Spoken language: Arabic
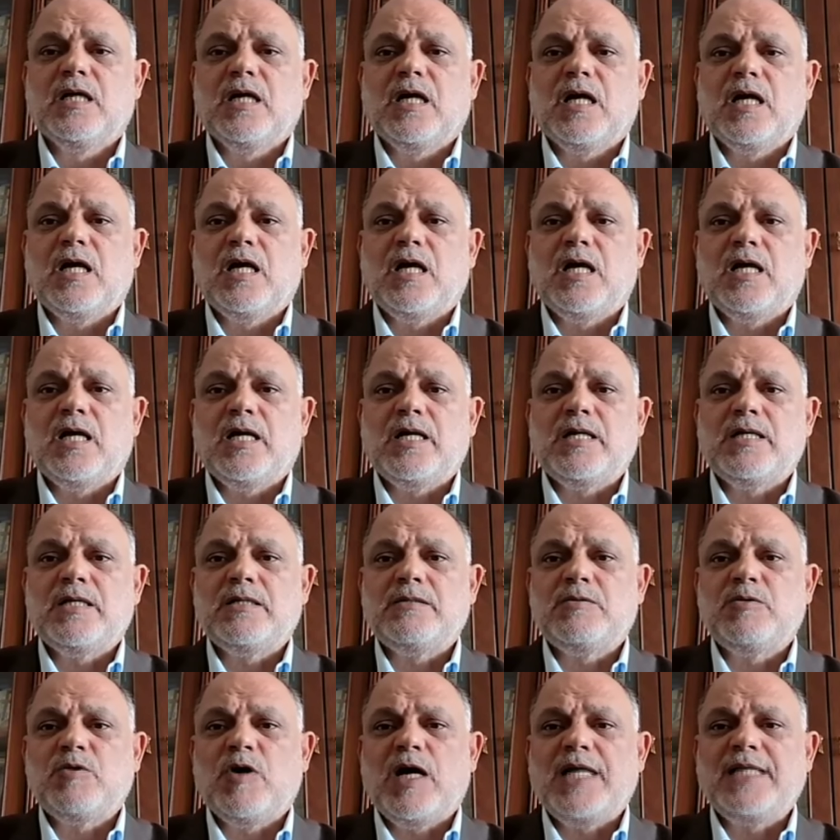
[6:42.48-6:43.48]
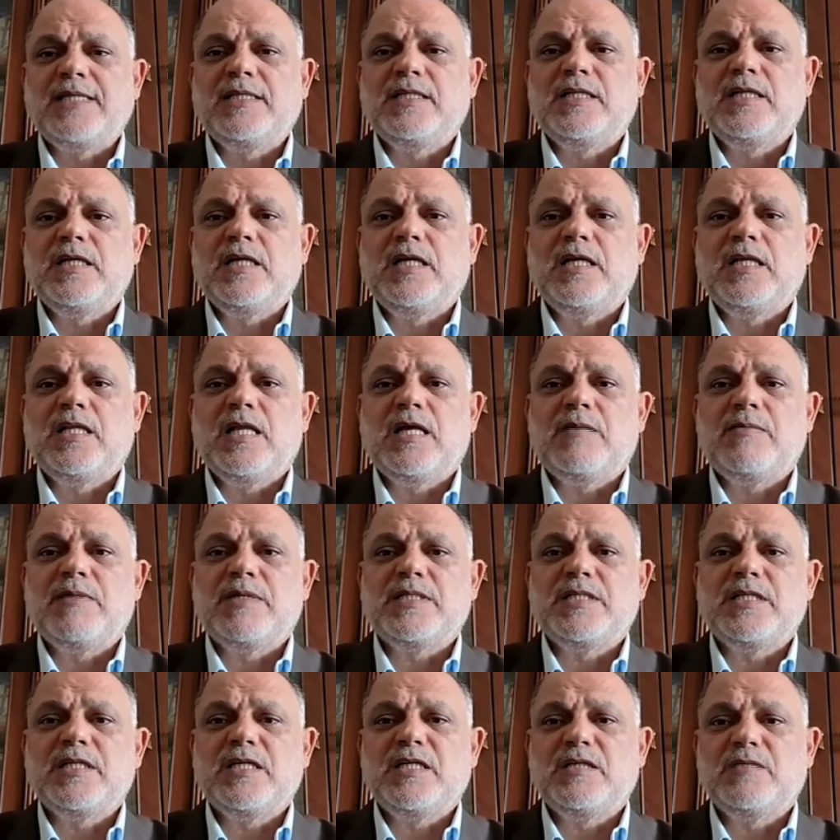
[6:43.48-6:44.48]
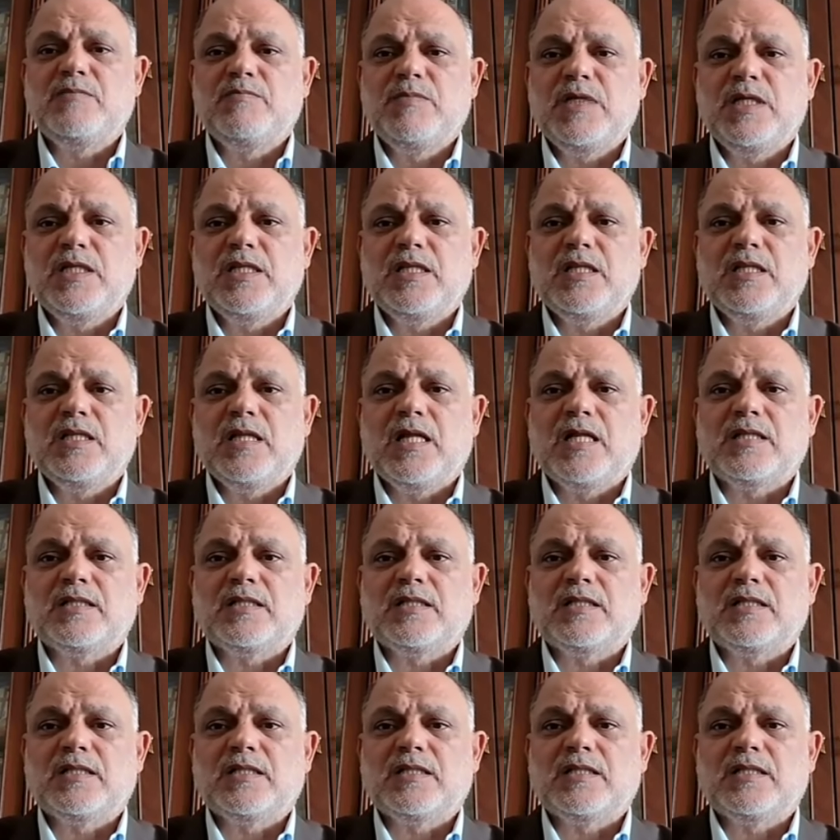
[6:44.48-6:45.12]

آه، يؤدي إلى مزيد من